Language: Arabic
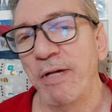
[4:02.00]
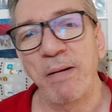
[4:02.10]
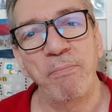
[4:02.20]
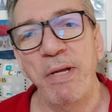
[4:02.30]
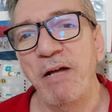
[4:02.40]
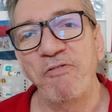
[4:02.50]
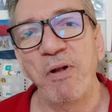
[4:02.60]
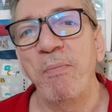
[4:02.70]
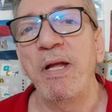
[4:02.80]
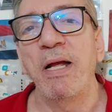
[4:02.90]
ده 100%
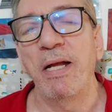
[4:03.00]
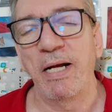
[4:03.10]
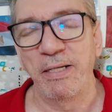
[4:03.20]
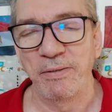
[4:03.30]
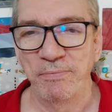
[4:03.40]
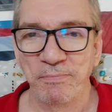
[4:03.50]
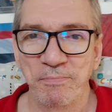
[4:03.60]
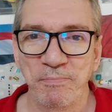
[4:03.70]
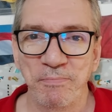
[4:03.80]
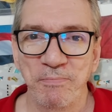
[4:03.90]
يعني
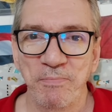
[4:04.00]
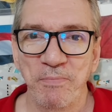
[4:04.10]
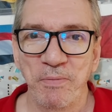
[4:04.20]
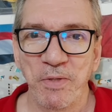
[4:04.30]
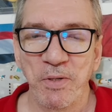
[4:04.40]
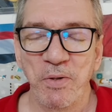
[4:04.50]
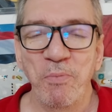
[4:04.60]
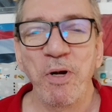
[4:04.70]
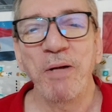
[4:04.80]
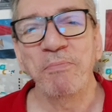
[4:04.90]

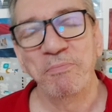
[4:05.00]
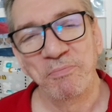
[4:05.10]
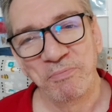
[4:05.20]
المهم